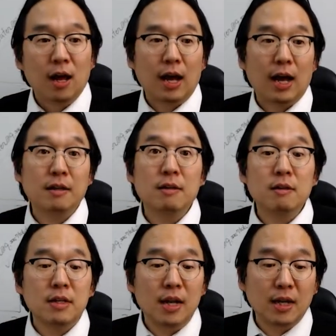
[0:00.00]

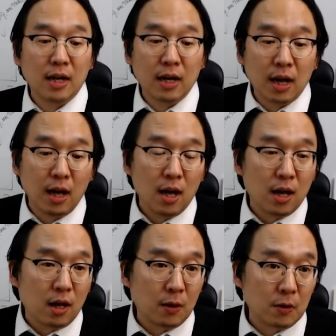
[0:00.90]
하는 얘기가
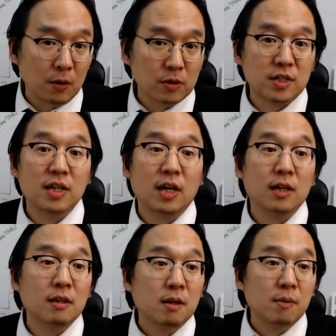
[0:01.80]
어,
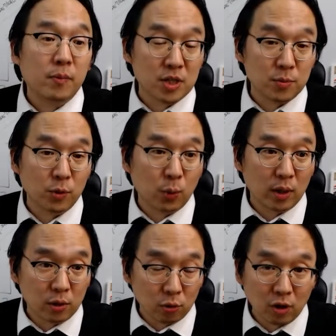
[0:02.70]
지난 몇십 년
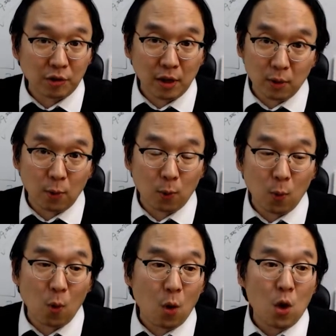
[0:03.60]
동안 연구가 된
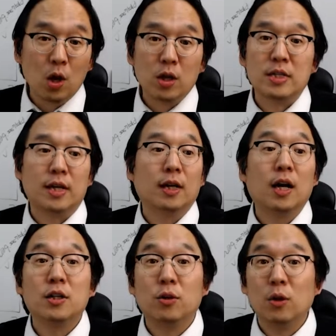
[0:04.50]
거고
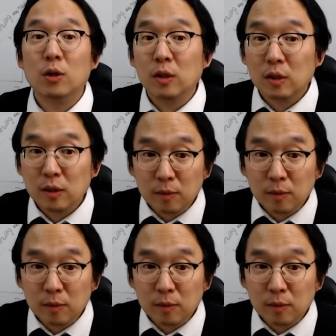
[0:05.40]
제가 그걸